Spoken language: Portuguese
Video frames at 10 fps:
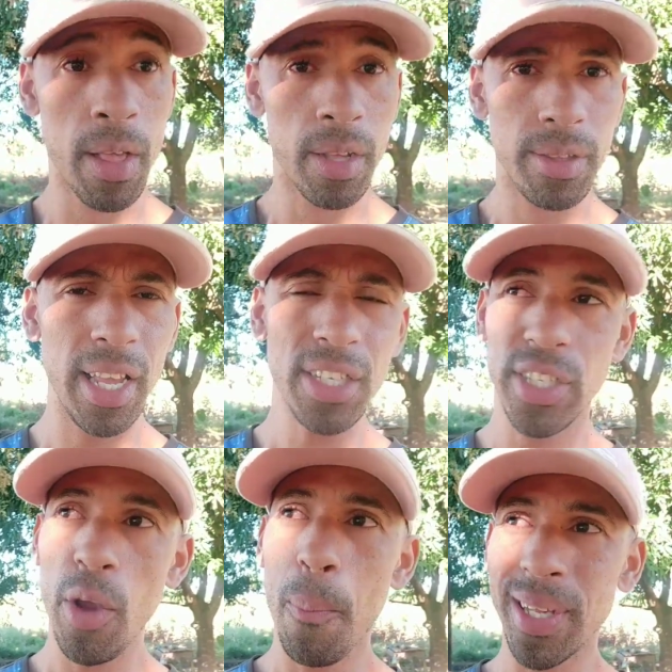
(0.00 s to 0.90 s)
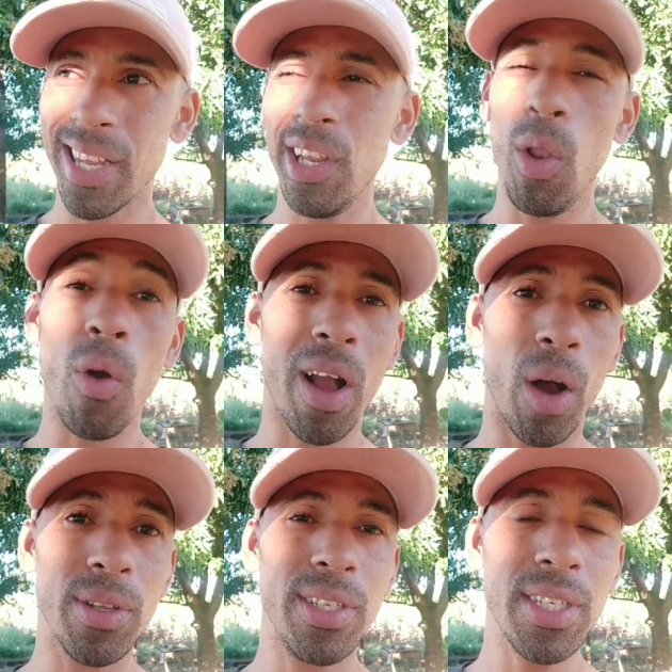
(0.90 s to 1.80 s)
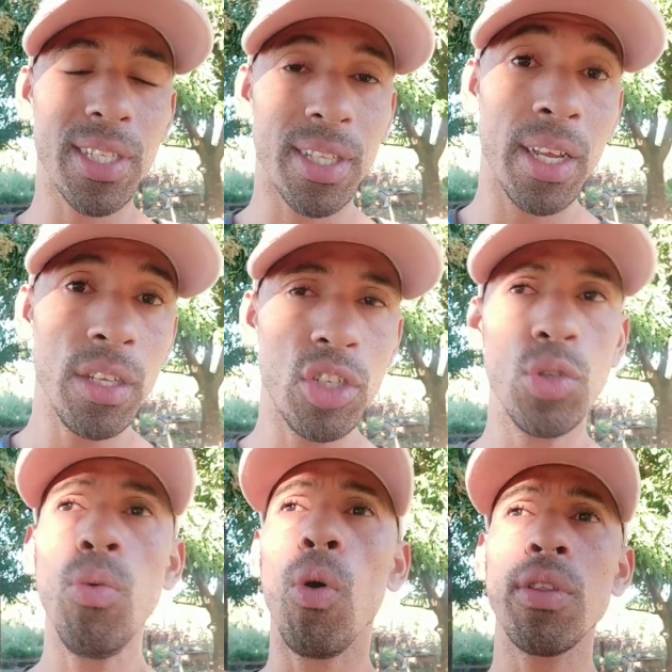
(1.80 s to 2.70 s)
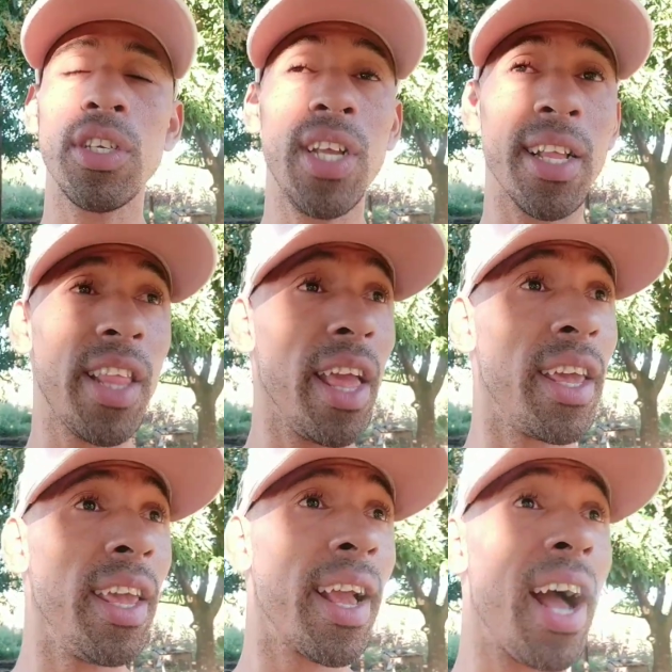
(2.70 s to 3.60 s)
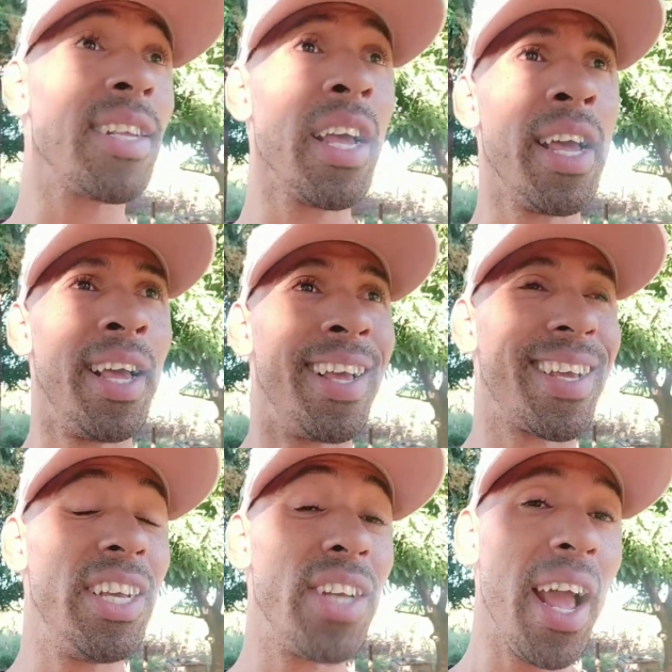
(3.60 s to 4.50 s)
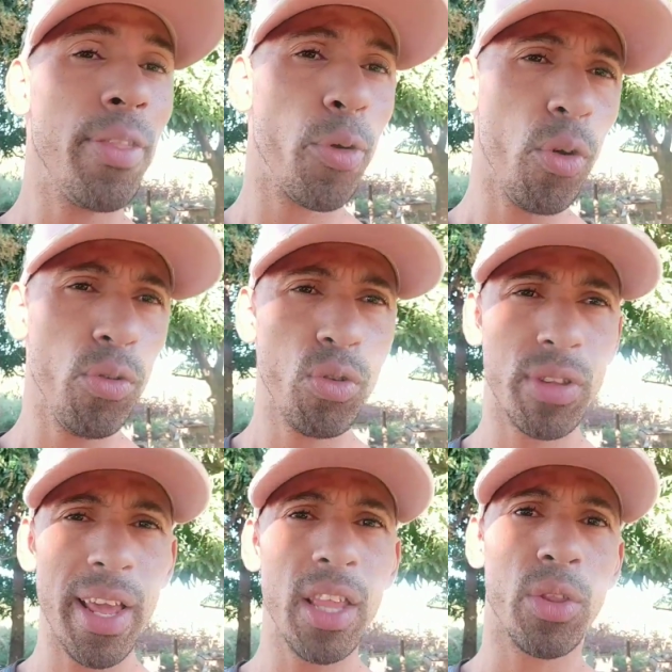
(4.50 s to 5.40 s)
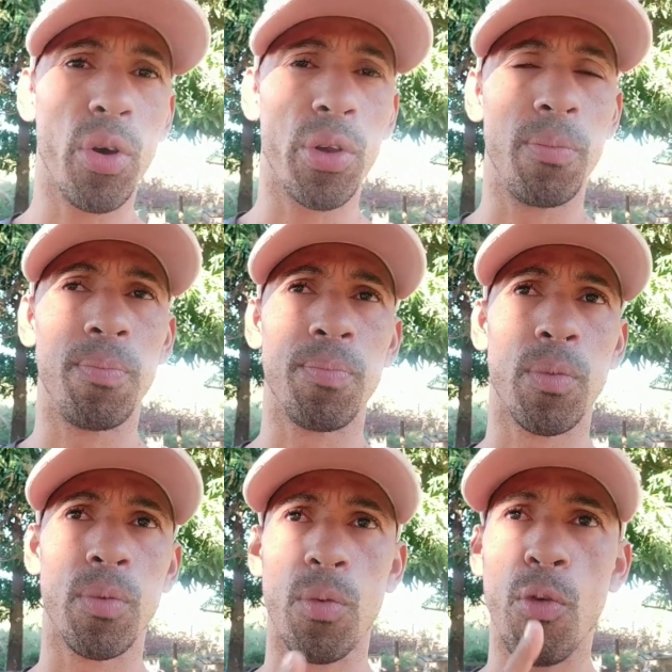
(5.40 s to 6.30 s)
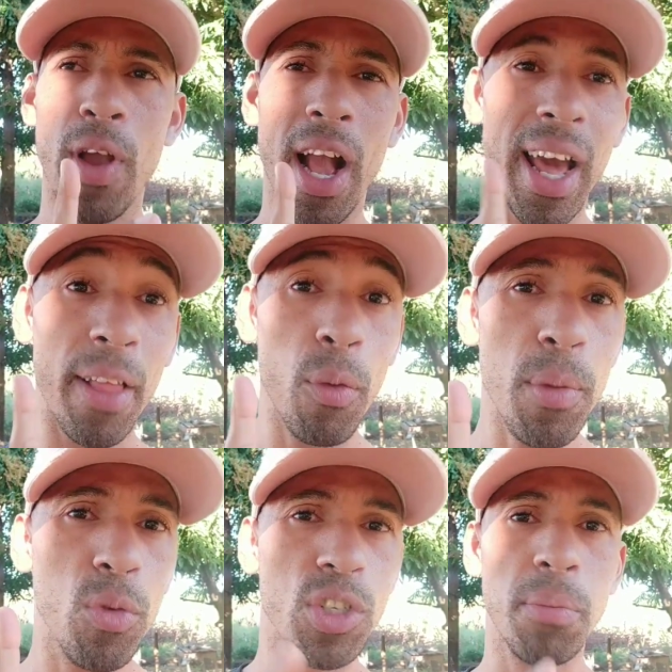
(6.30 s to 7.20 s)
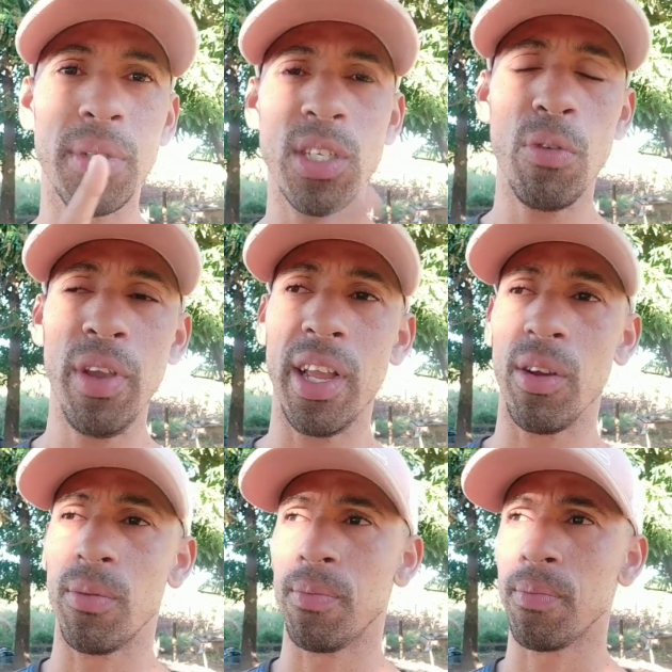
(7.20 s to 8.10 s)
deixei o passarinho local distante do outro que já tem aqui em casa, que já é dono do território. Vou ficar calado um minutinho para vocês ouvirem ele. Ó.